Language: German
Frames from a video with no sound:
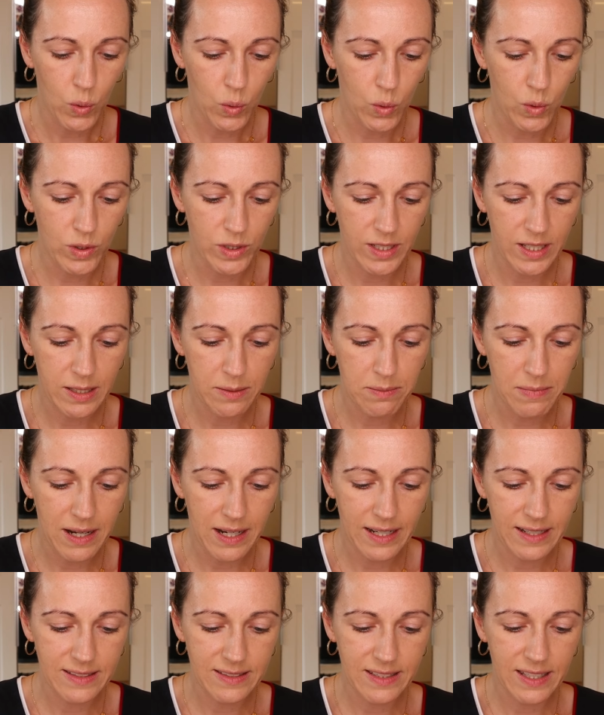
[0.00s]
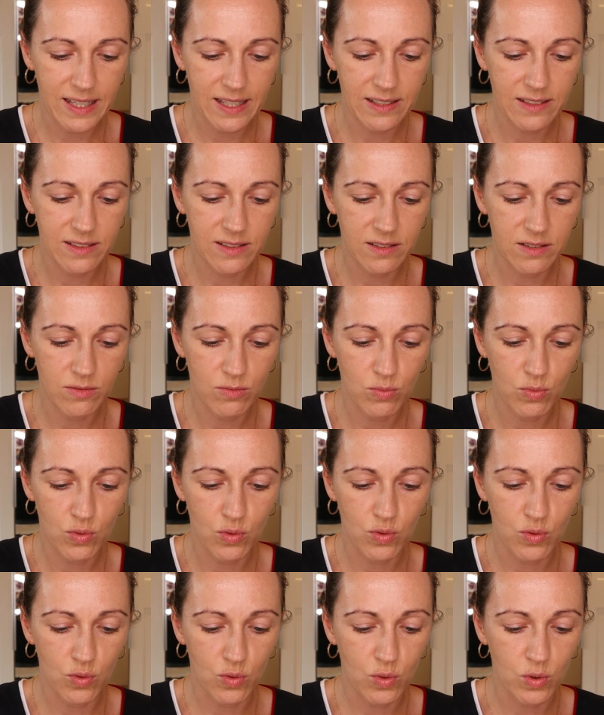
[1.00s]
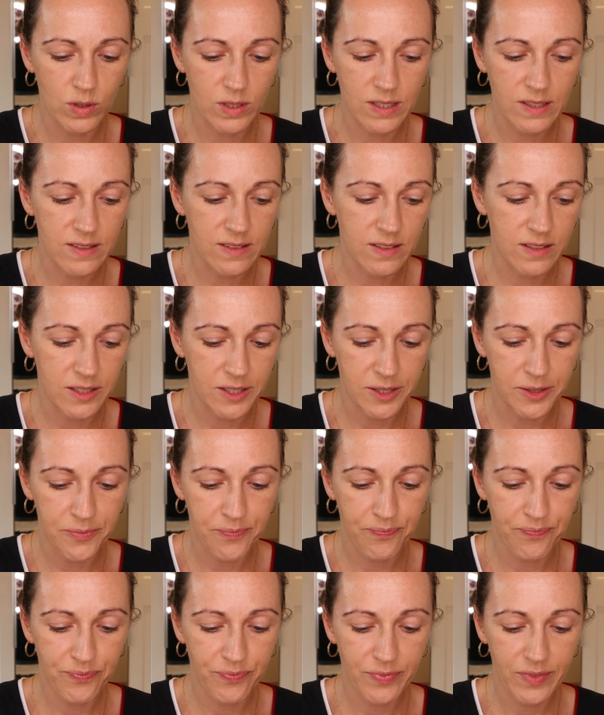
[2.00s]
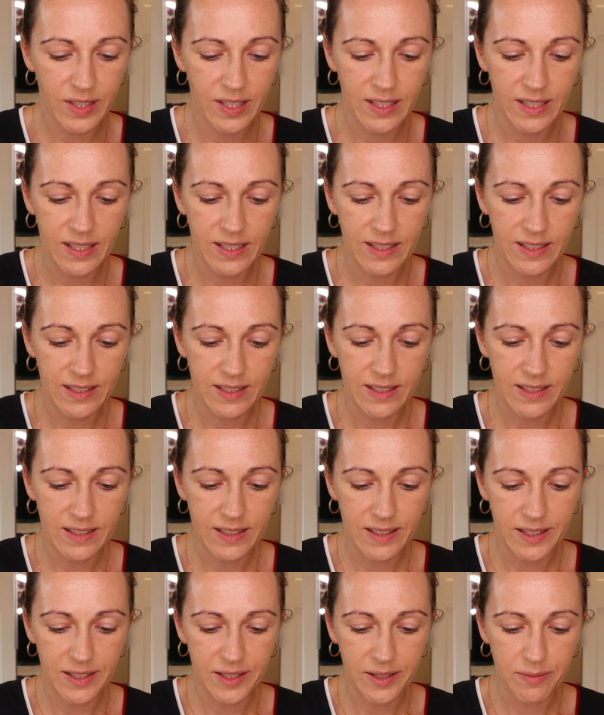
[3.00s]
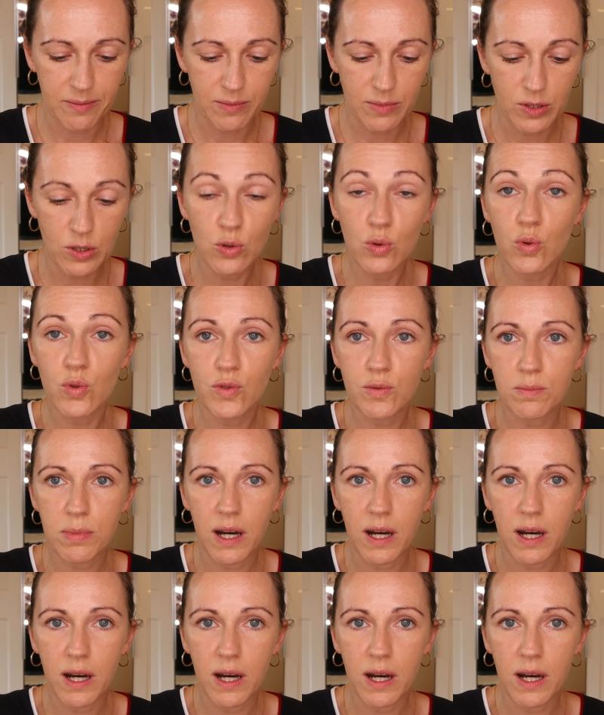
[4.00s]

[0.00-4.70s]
Und ich mag ganz gerne so diese ähm, Loose